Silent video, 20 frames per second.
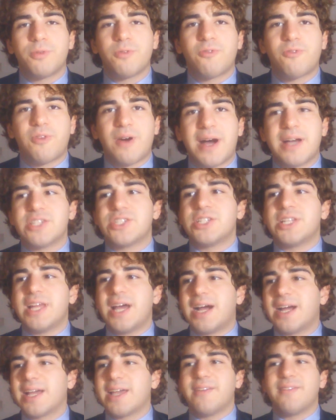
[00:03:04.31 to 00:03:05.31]
più
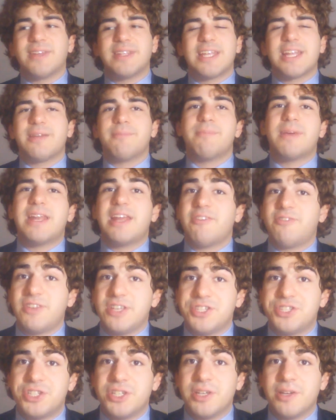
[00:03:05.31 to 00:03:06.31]
facile anche vedere i
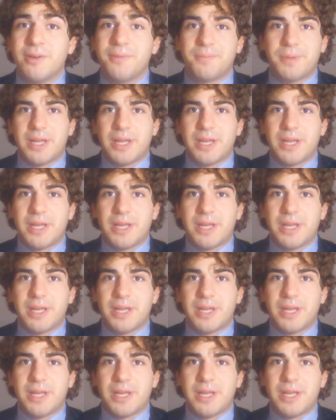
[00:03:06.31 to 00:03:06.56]
benefici